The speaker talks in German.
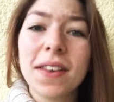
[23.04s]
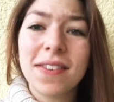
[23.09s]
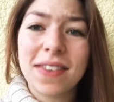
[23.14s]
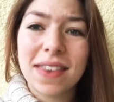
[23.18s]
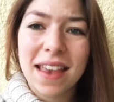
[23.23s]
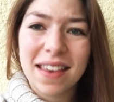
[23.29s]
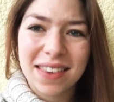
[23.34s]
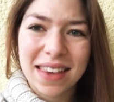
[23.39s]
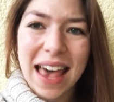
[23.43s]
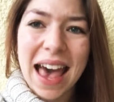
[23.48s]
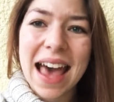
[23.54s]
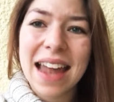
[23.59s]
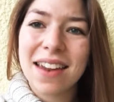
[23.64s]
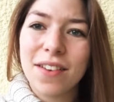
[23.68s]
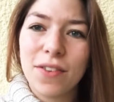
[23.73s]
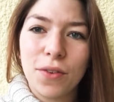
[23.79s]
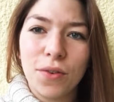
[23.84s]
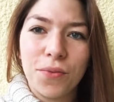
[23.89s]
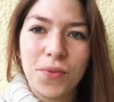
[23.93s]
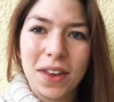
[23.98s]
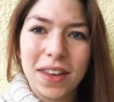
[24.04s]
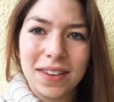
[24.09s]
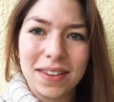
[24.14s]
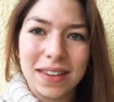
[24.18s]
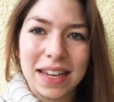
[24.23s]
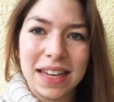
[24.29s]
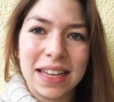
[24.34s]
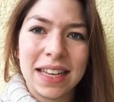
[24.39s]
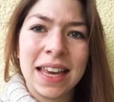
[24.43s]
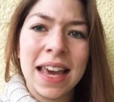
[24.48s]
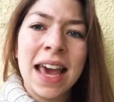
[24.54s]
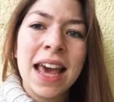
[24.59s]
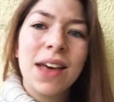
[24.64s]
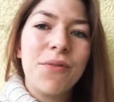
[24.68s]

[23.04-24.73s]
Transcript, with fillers: ist das gerade so wichtig?